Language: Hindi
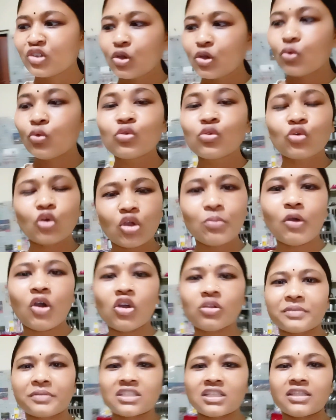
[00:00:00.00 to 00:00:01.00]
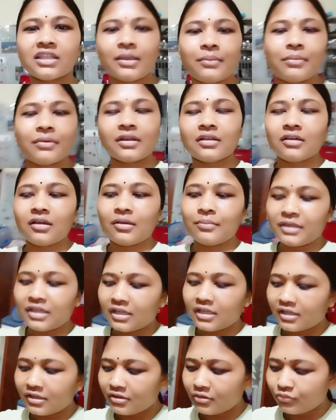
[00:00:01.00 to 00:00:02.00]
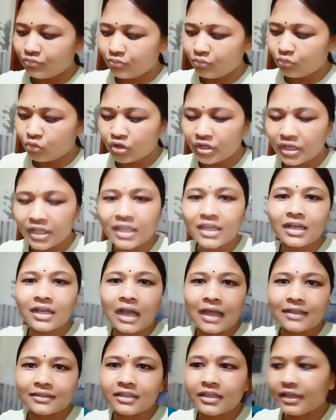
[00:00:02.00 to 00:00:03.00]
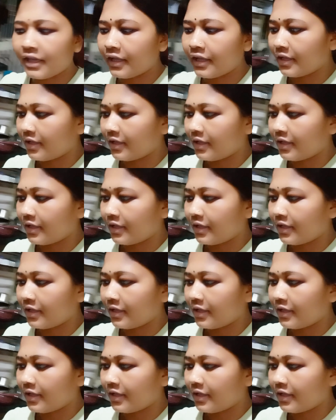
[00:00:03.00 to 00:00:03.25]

उनको ही बहुत पसंद है पर अभी वो नहीं खाते हैं